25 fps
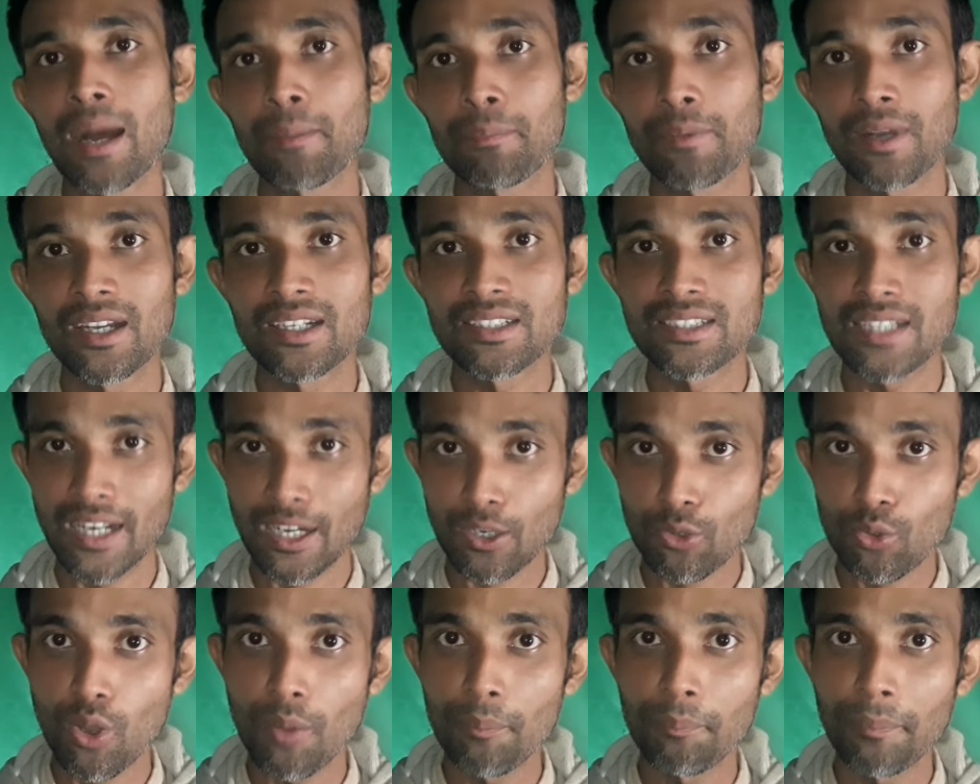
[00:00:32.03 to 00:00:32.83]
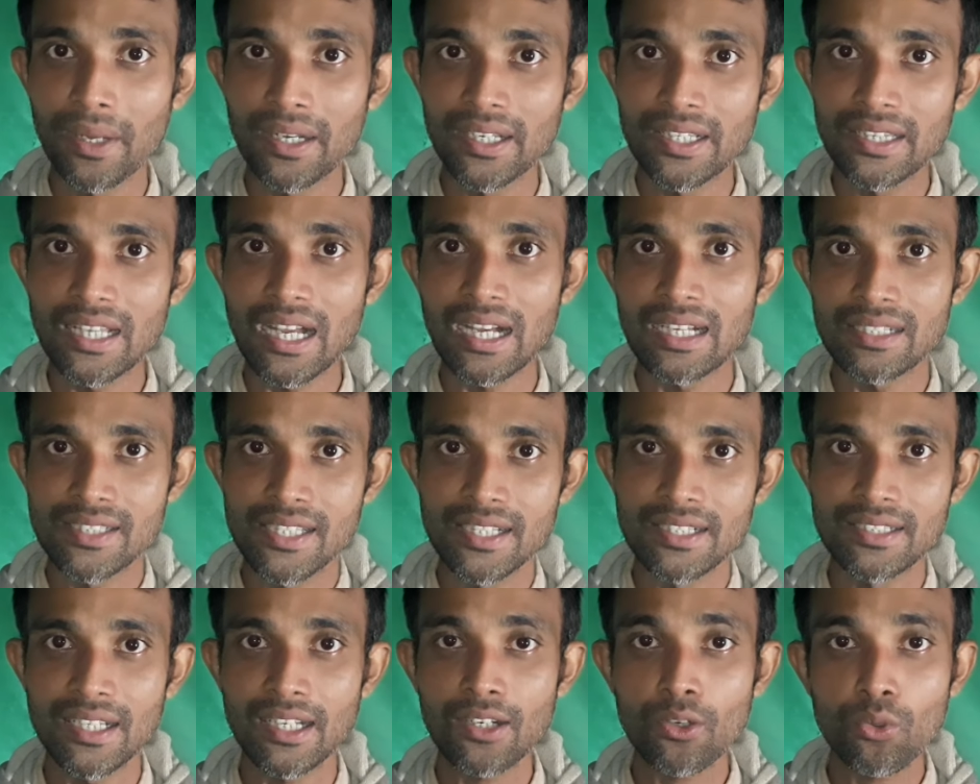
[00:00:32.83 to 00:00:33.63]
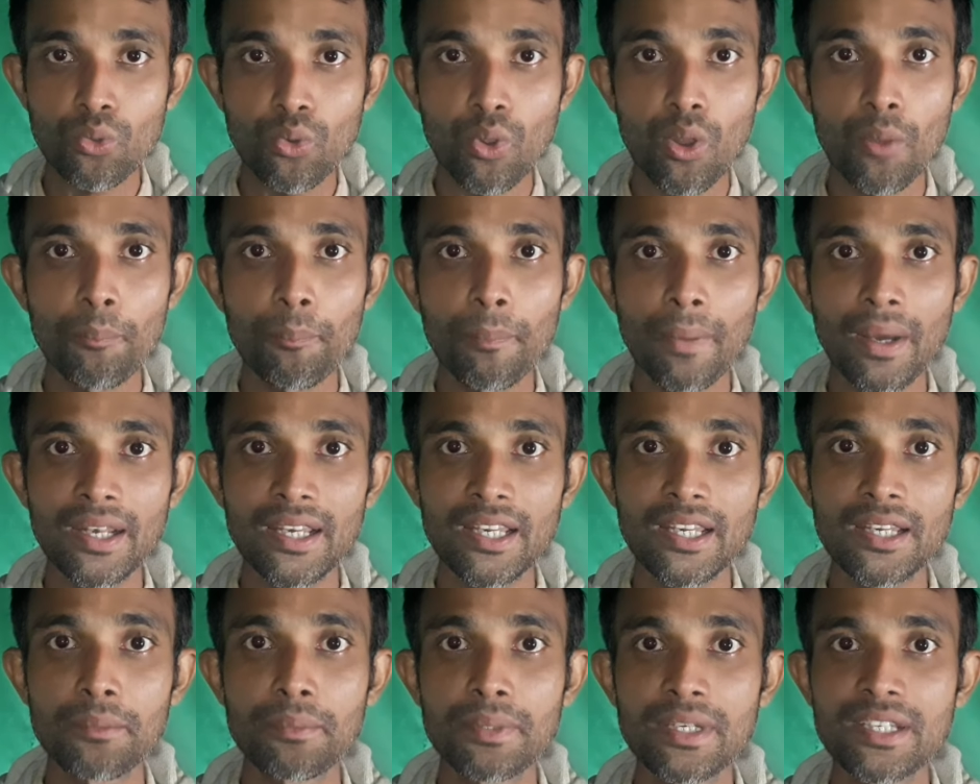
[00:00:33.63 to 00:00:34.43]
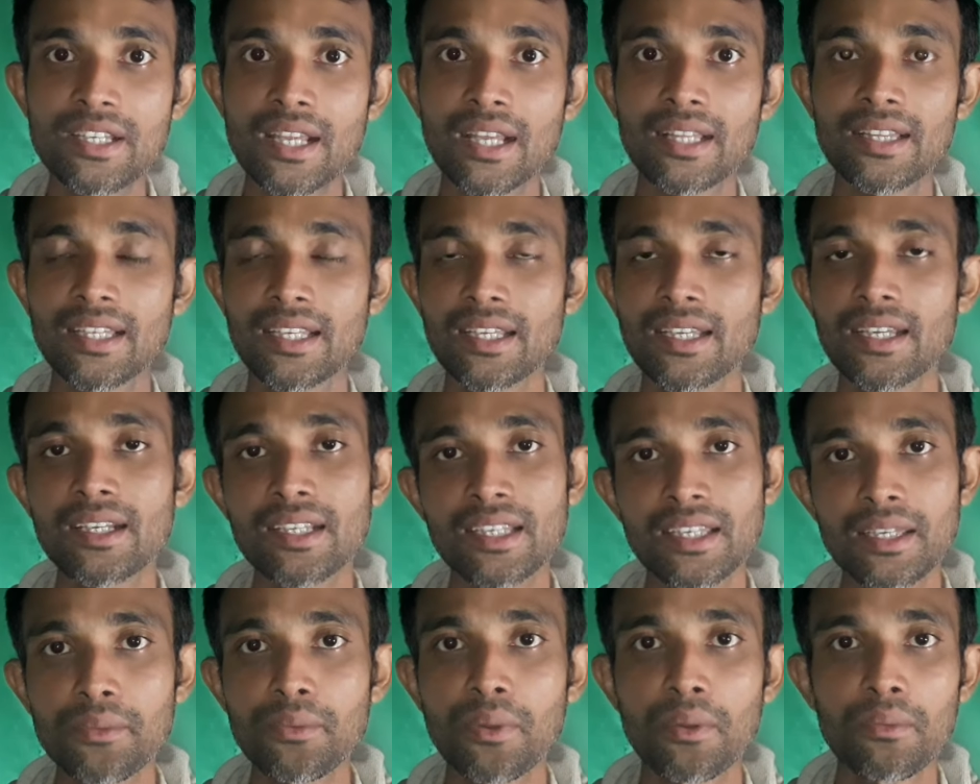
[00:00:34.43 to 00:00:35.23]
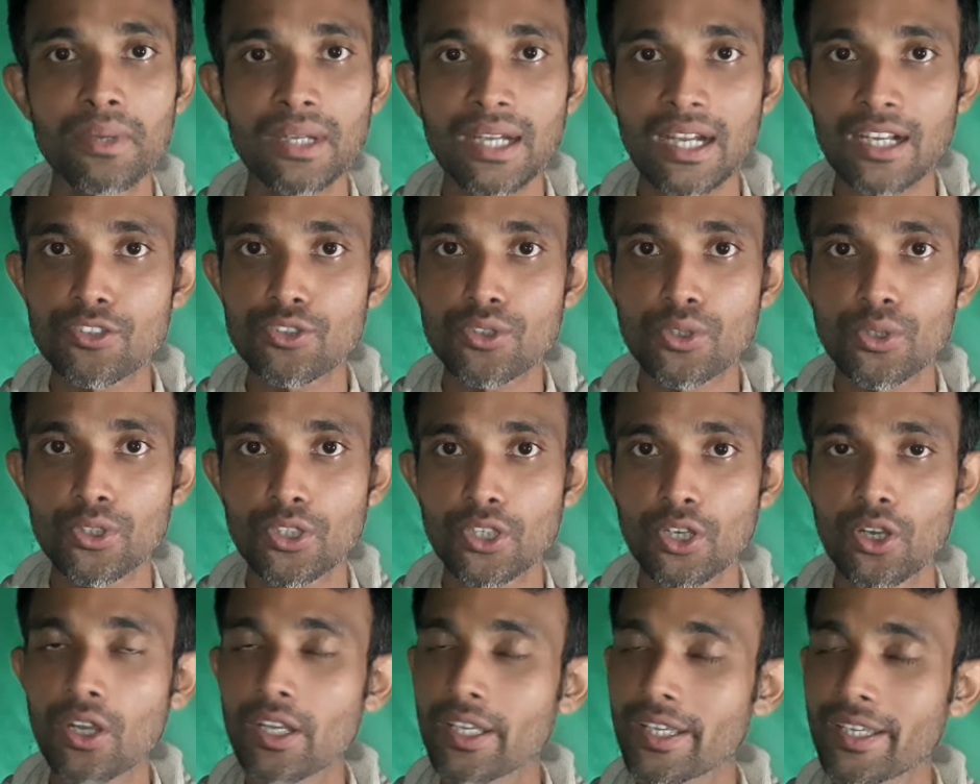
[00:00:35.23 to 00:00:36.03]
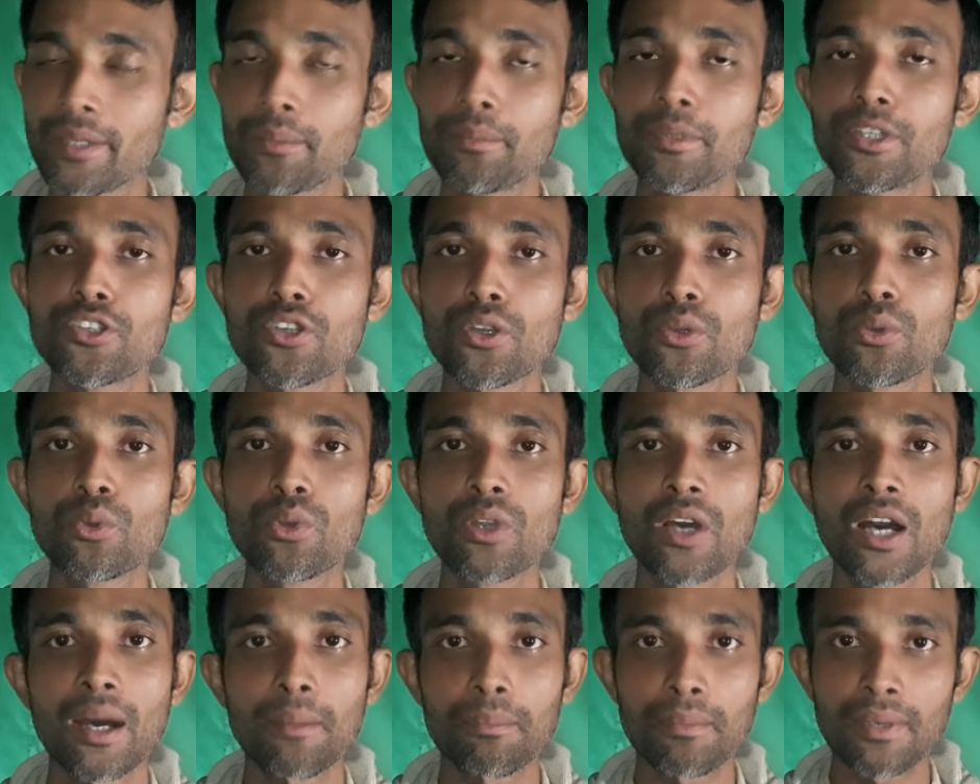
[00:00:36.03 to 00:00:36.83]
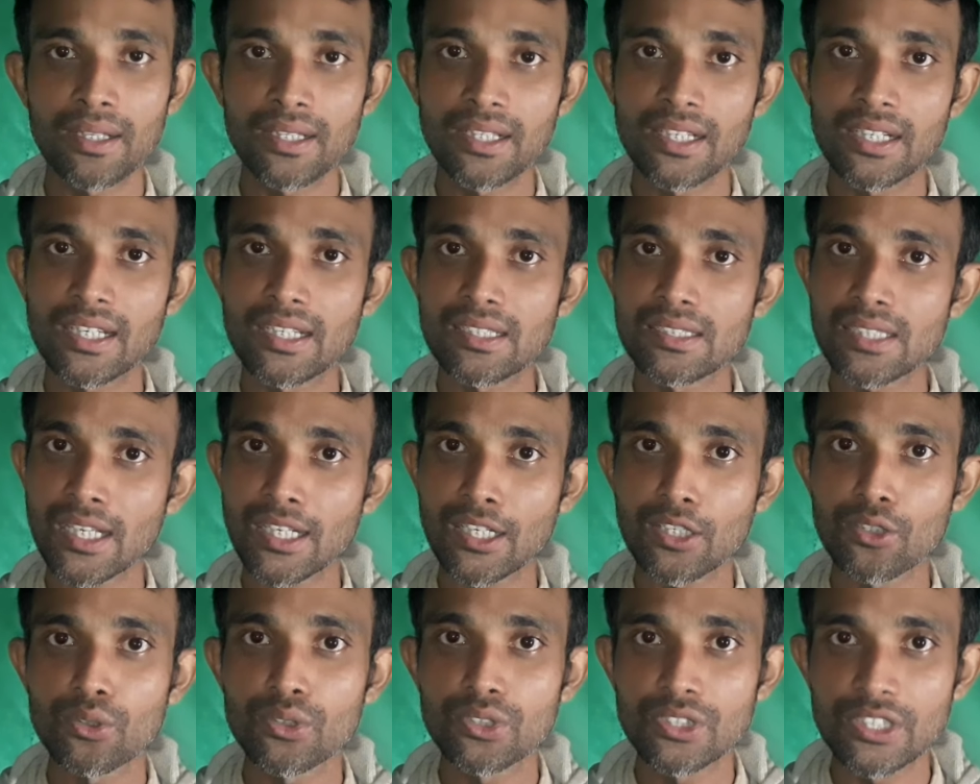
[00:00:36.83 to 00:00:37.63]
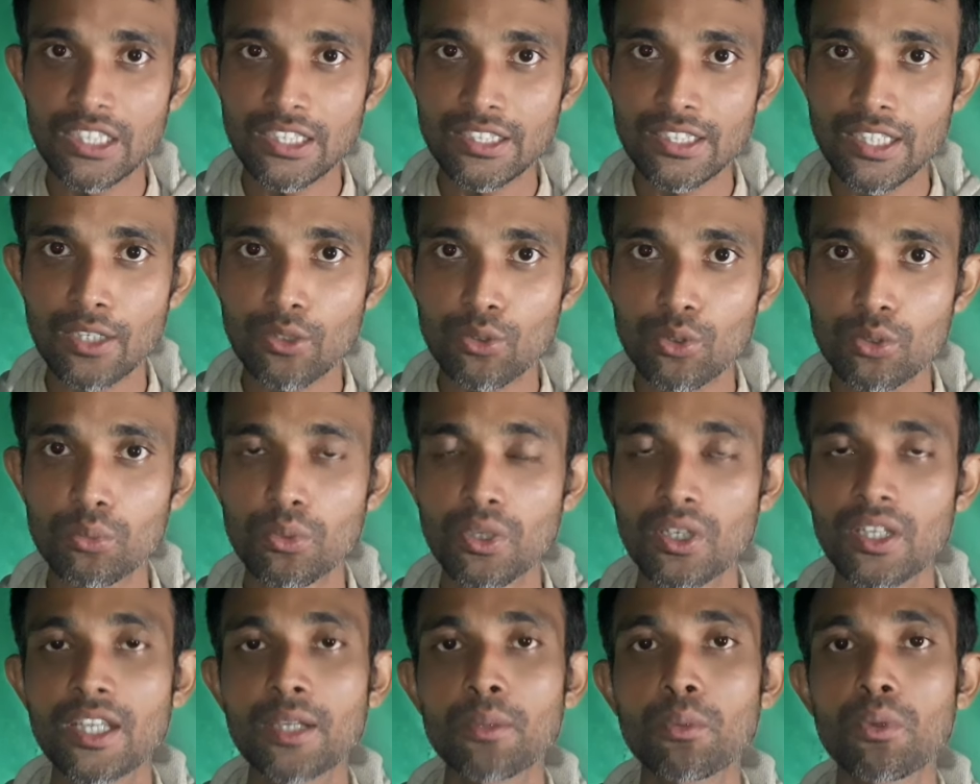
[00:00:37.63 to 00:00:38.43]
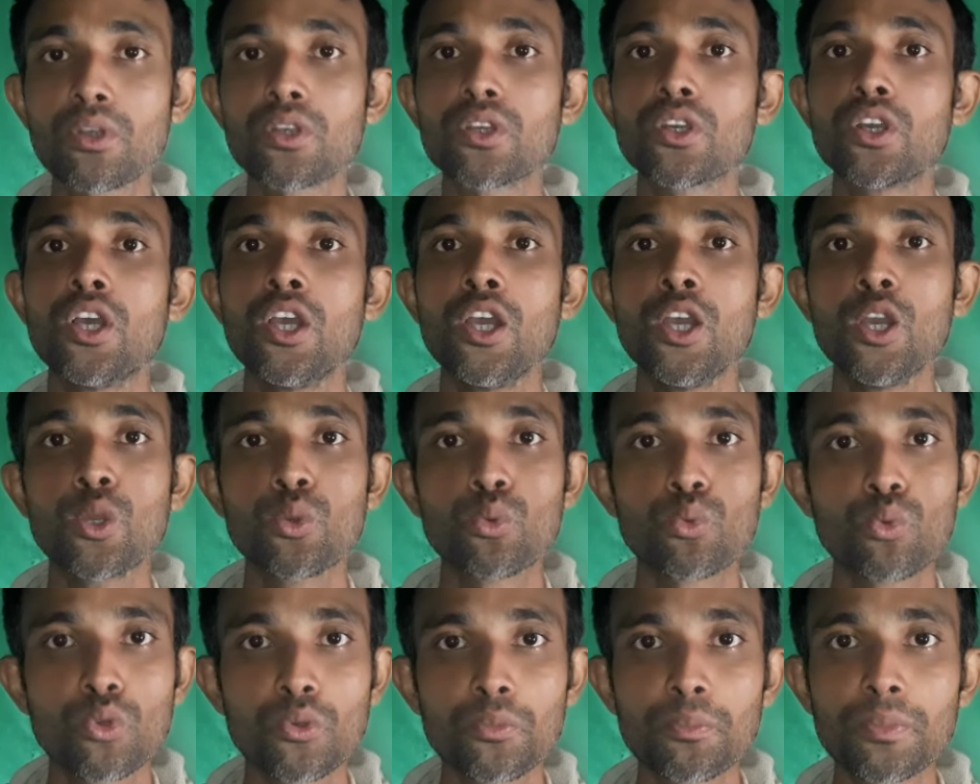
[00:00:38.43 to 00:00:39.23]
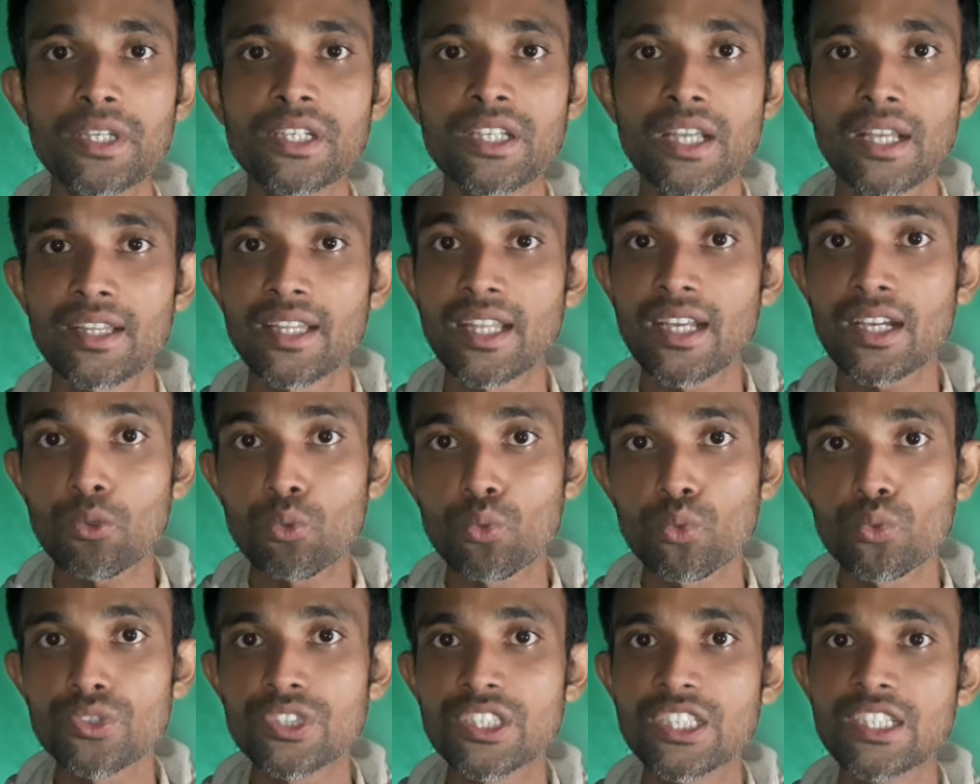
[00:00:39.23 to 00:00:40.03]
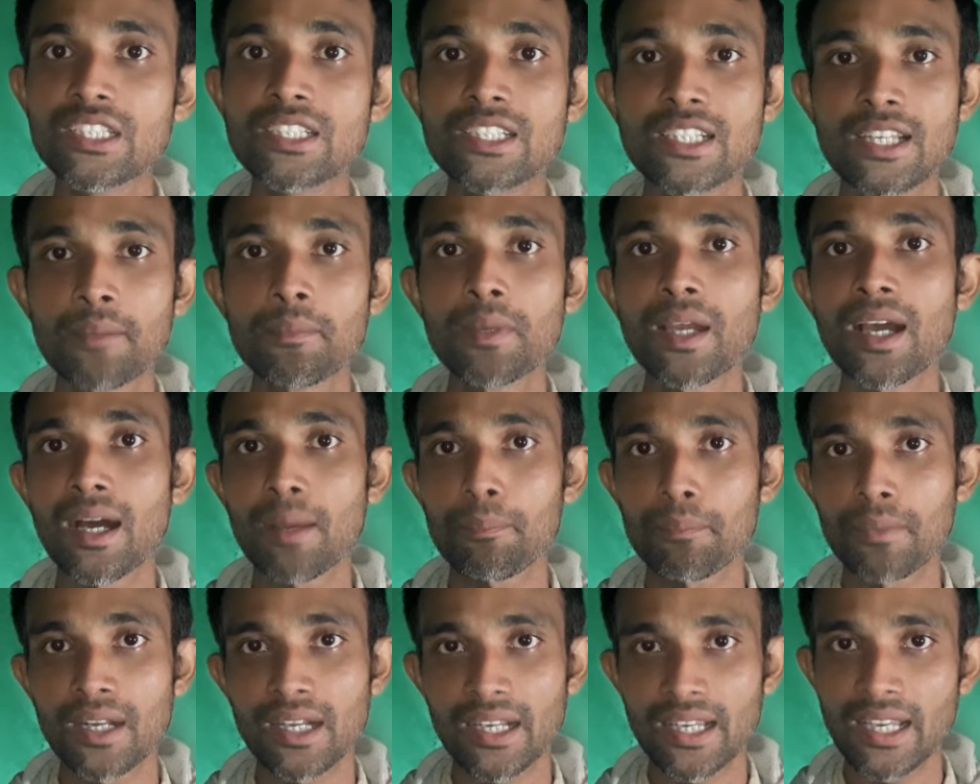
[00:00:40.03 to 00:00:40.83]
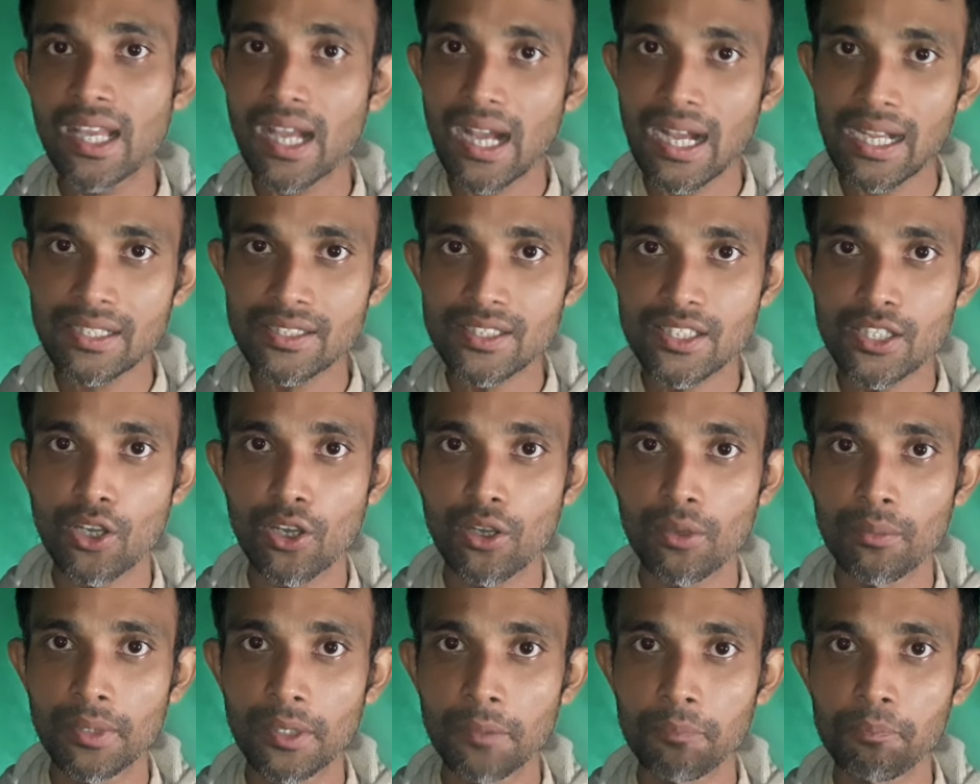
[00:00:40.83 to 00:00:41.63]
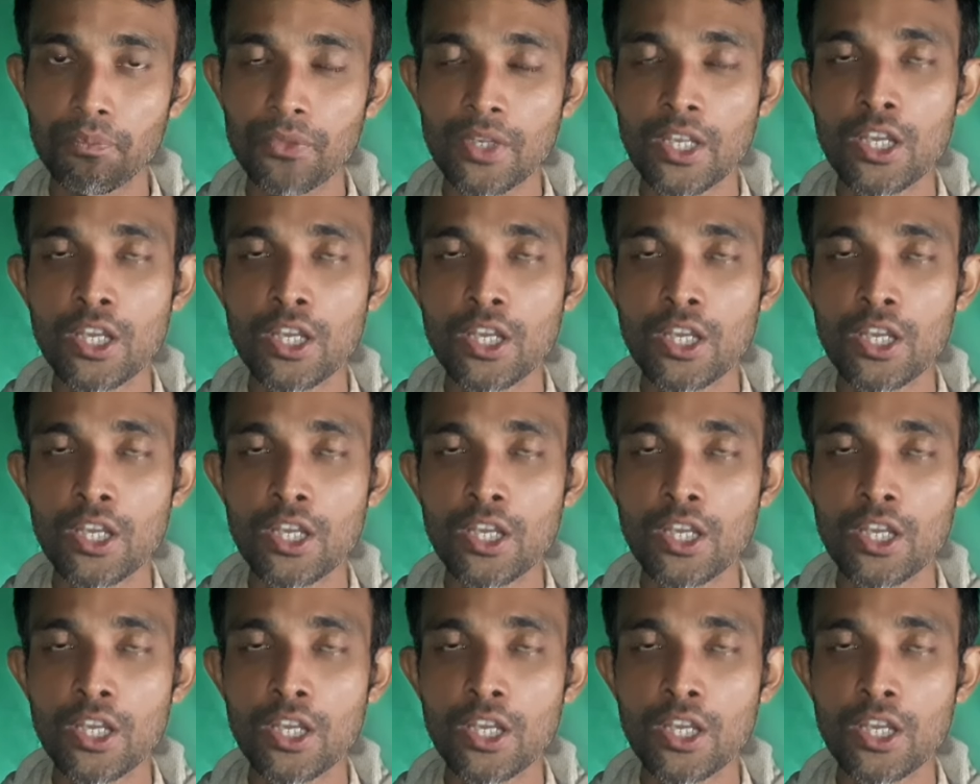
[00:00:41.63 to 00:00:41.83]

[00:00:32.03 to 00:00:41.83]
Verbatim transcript: আপনারা যারা কোম্পানিতে আসতে চান কোম্পানির ভিসাতে কিভাবে কাজ করতে হয় এই বিষয়গুলো আপনাদেরকে জানানোর চেষ্টা করব এবং কোন ভিসাতে কোন সিস্টেমে আপনাকে আসতে হবে